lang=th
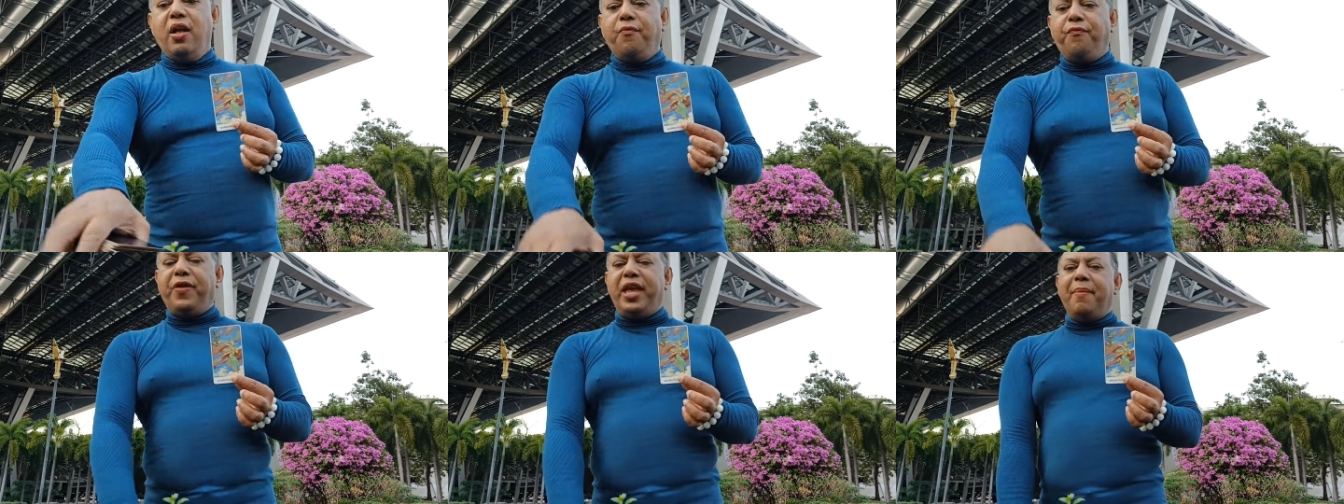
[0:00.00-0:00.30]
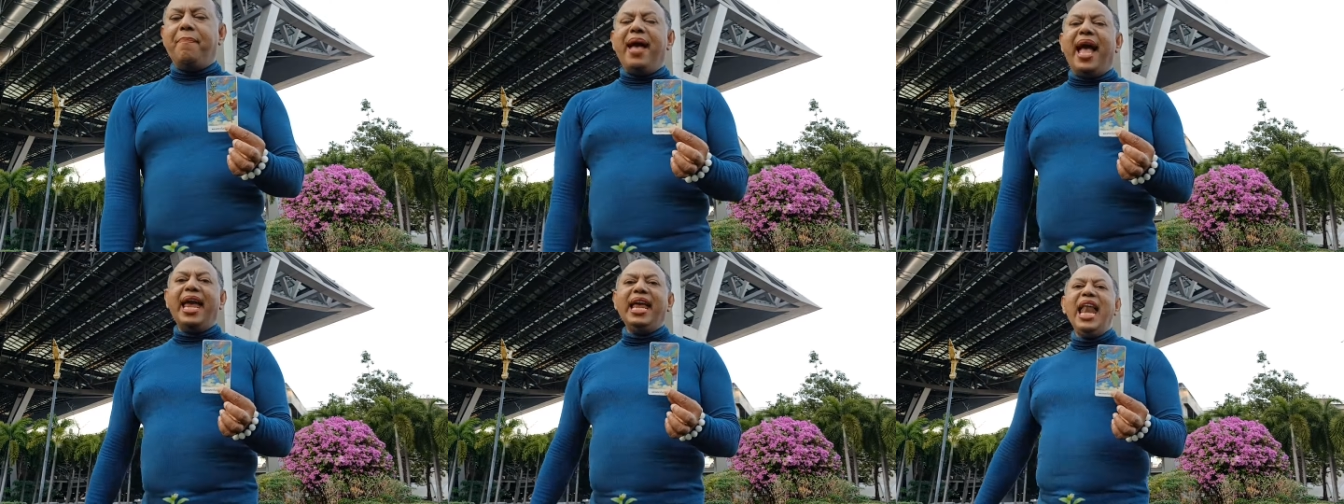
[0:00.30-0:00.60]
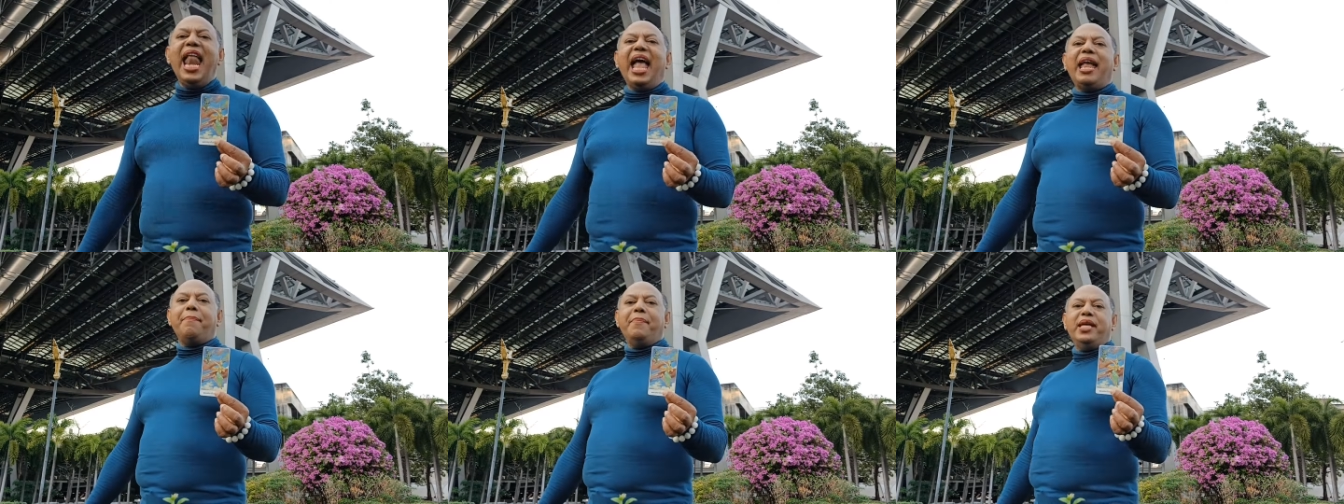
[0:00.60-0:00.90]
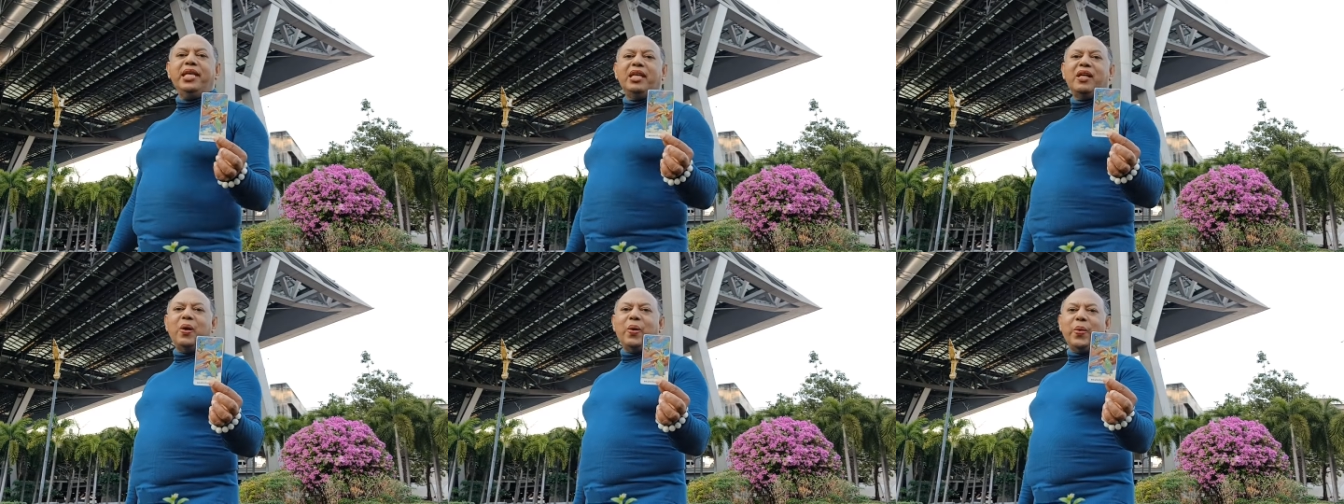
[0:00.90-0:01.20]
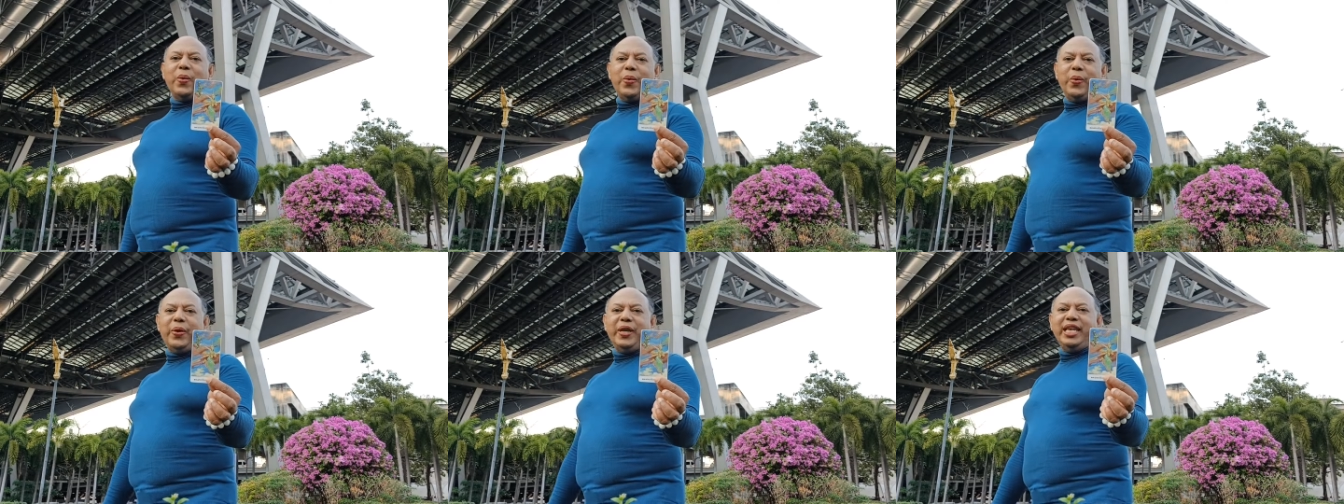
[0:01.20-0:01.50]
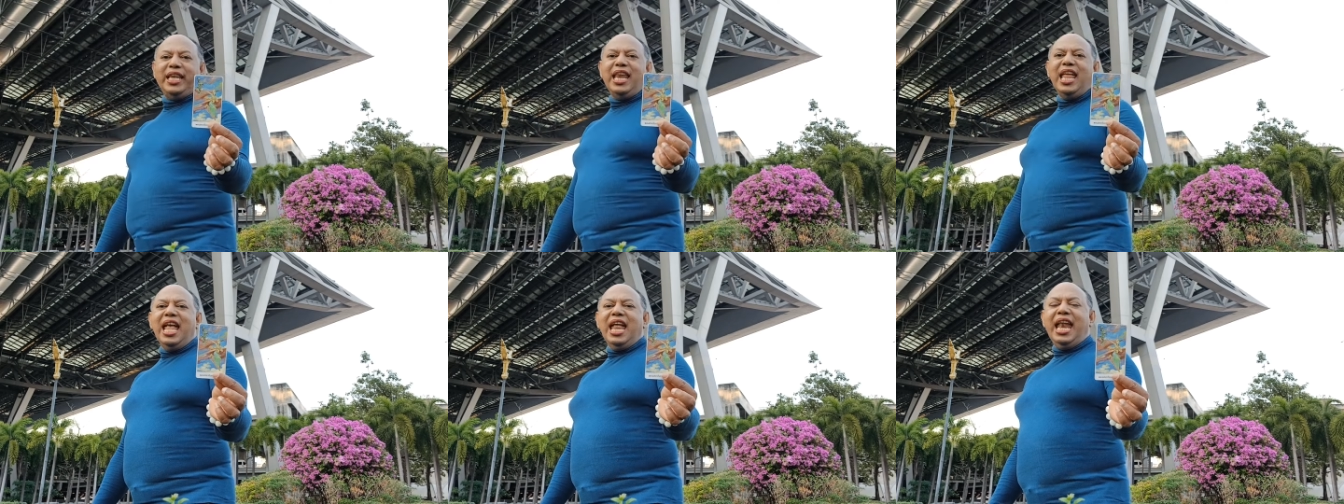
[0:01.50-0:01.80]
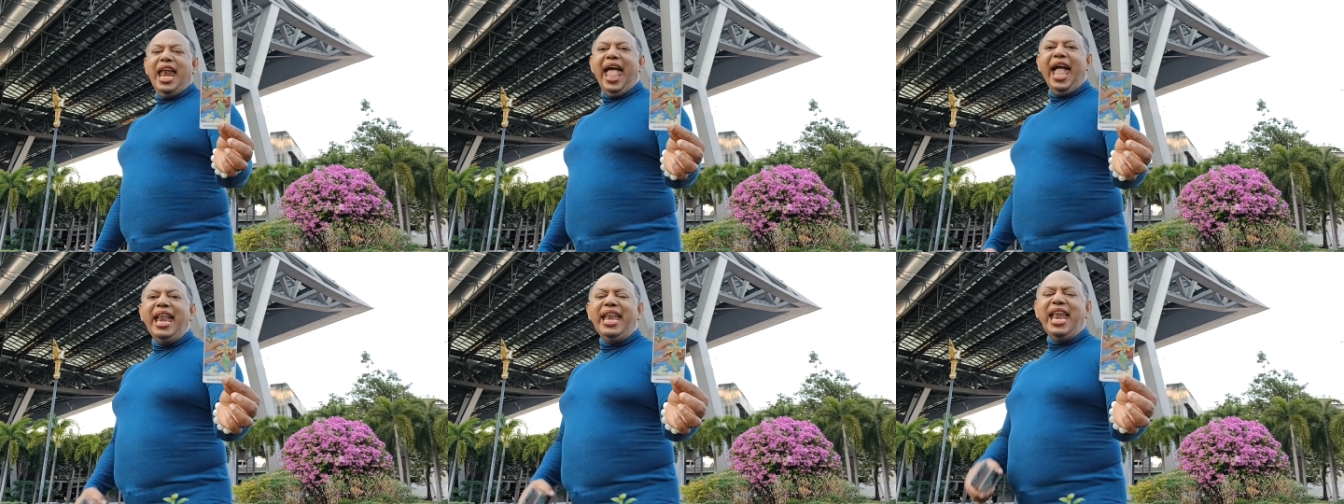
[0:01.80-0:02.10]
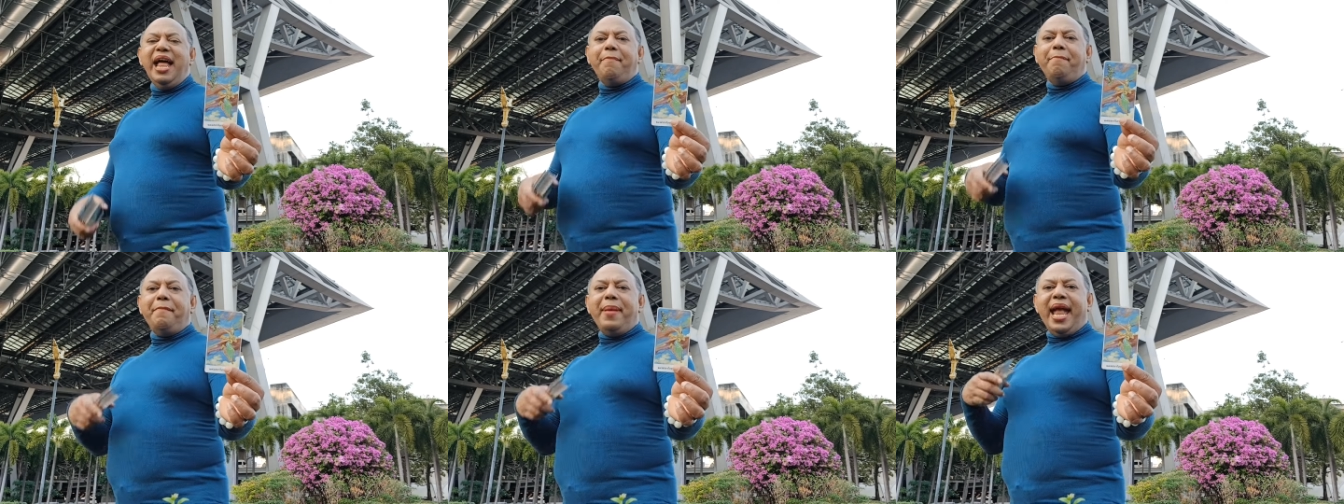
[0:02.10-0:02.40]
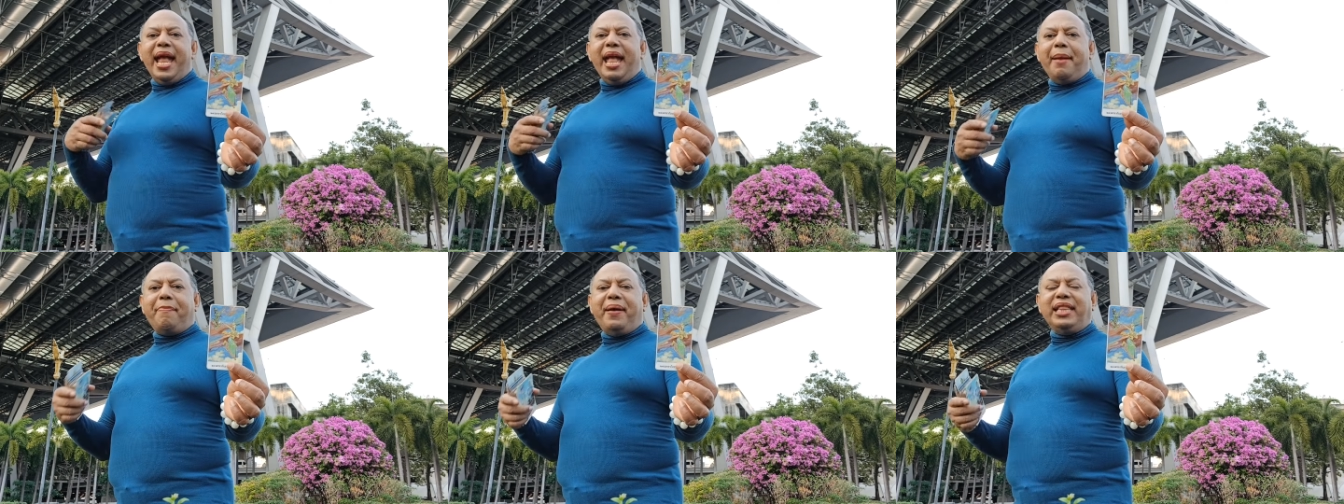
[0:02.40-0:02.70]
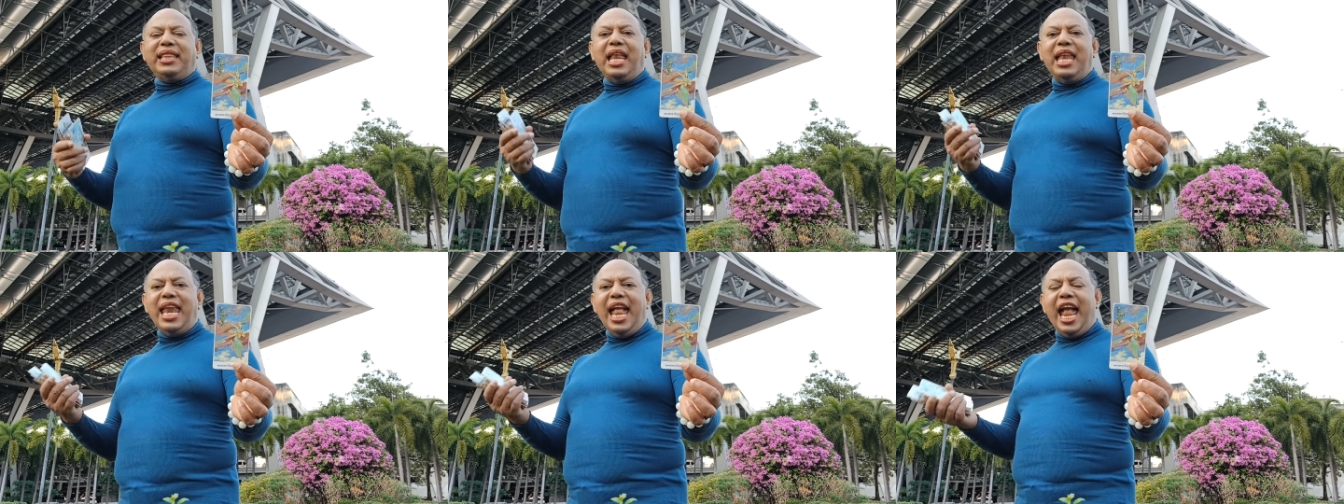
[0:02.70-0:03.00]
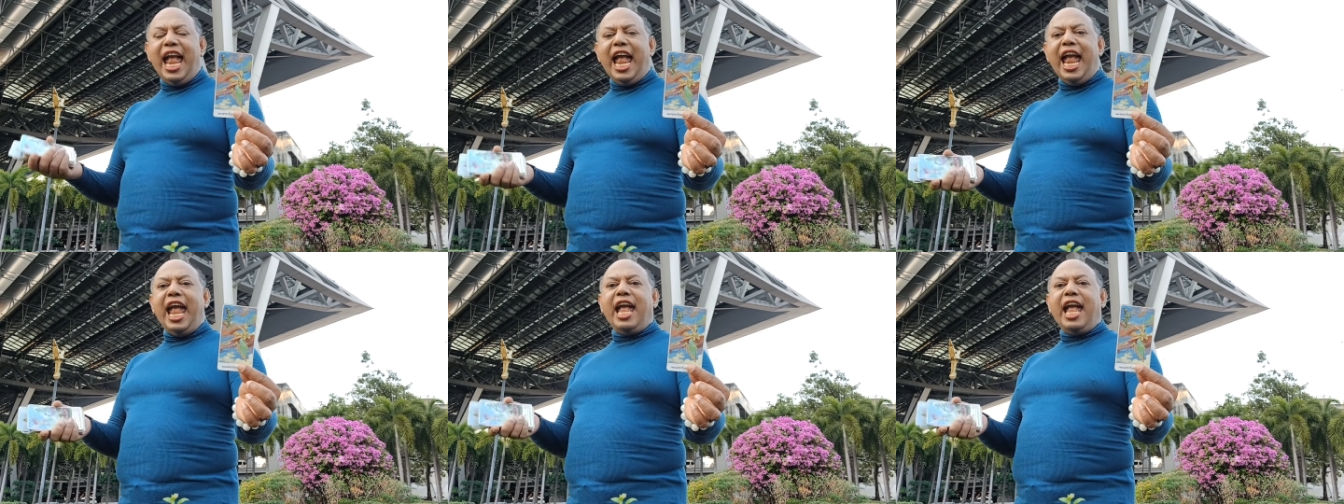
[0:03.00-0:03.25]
ฝีไม้ลายมือของคุณและนำมาพัฒนา